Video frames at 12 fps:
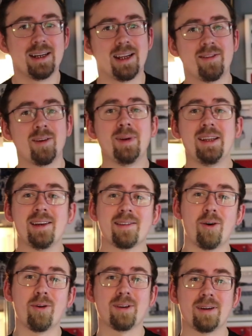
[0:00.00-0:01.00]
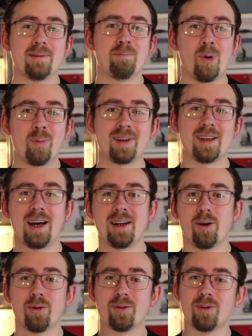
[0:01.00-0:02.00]
Deswegen bin ich jetzt auch
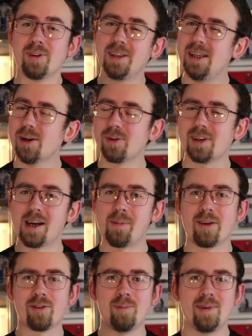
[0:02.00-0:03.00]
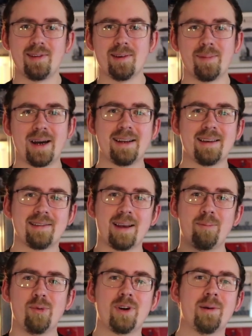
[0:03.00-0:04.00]
momentan auch so hier und da mal so ein bisschen meine
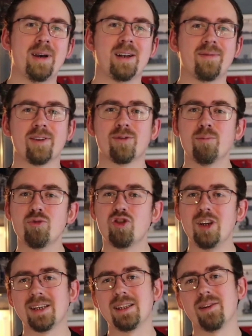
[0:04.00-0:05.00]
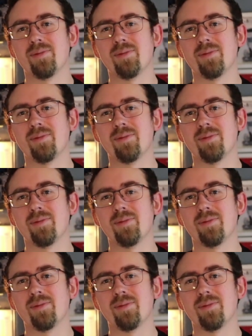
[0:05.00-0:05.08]
Sammlung am etwas umschichten.